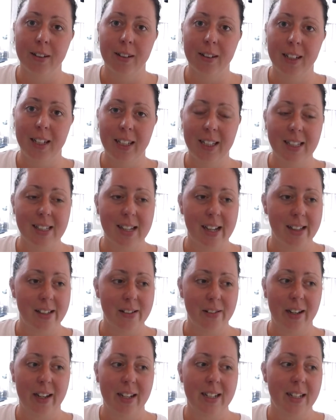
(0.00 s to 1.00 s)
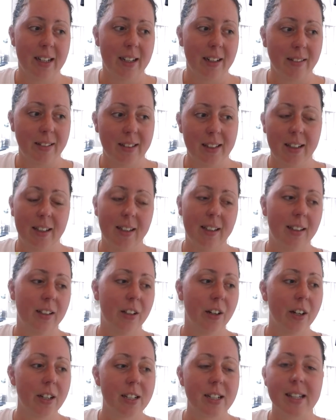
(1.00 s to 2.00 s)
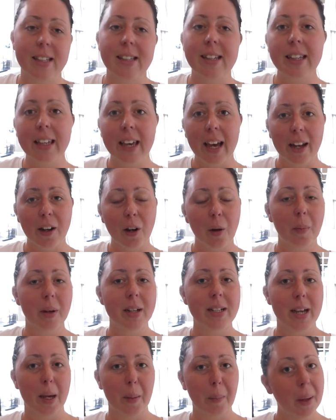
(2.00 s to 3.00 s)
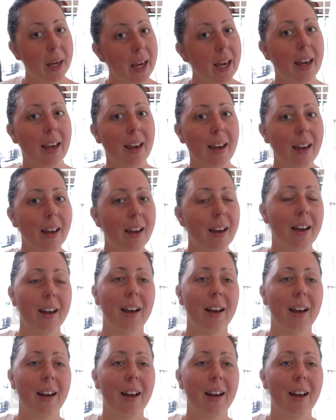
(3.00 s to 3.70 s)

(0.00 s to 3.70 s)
Und ich gesagt so, Alter, Gott, dann sehe ich halt nochmal Taipei.